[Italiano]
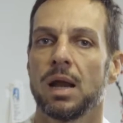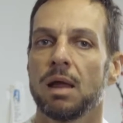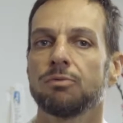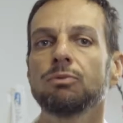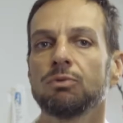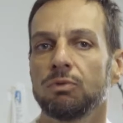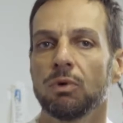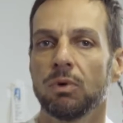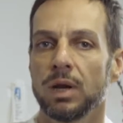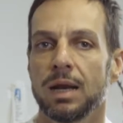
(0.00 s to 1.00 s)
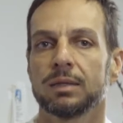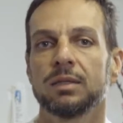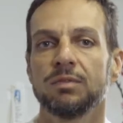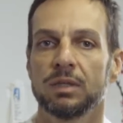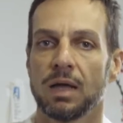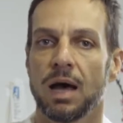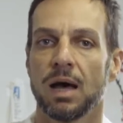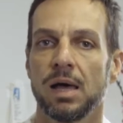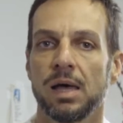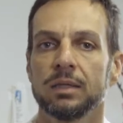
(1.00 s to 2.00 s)
la funzione e
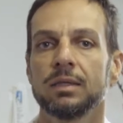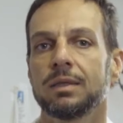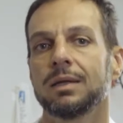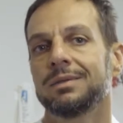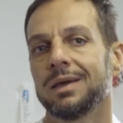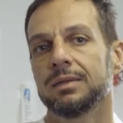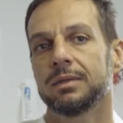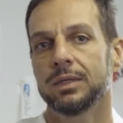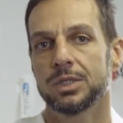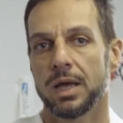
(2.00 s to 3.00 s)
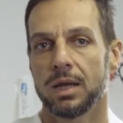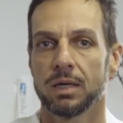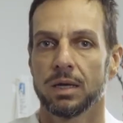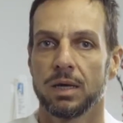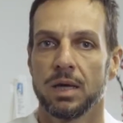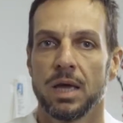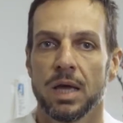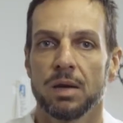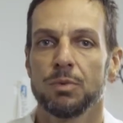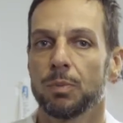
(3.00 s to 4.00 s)
l'attività di tanti altri geni.
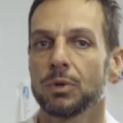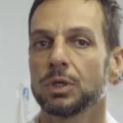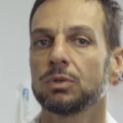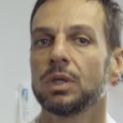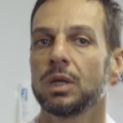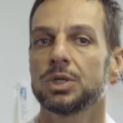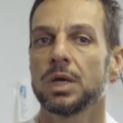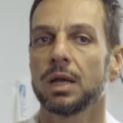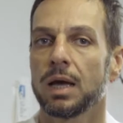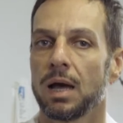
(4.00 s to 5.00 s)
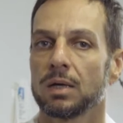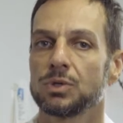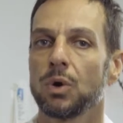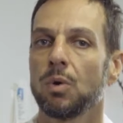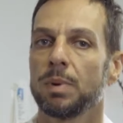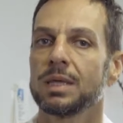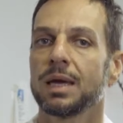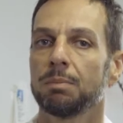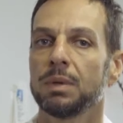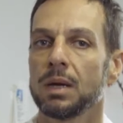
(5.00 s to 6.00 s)
Il mio progetto di ricerca si occupa di
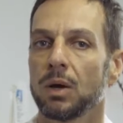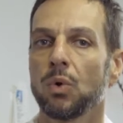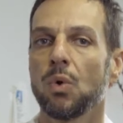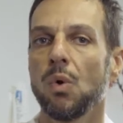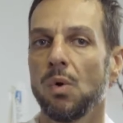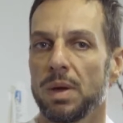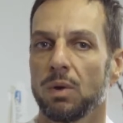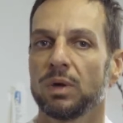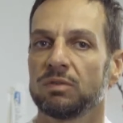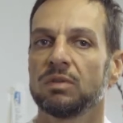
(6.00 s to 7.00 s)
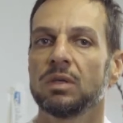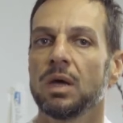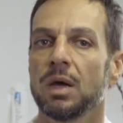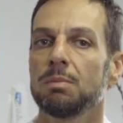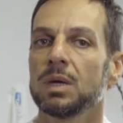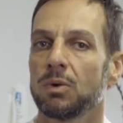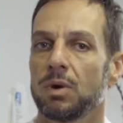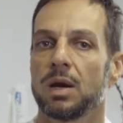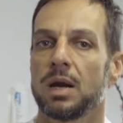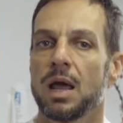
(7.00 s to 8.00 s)
capire come questi
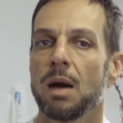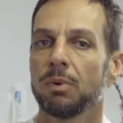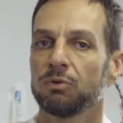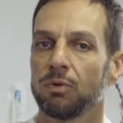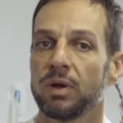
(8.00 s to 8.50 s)
microRNA possono